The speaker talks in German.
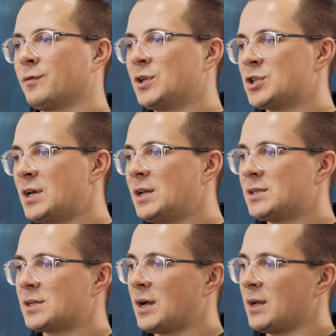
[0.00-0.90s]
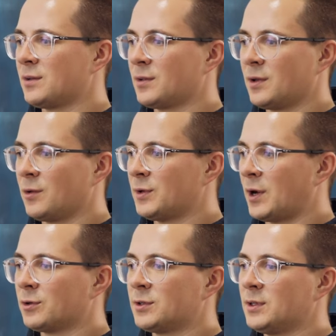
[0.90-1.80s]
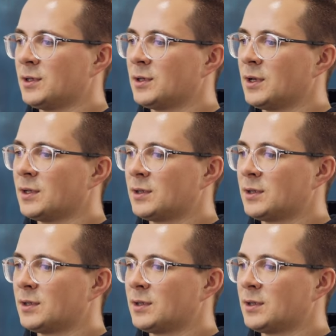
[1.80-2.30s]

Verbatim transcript: Die Schnelligkeit und auch die,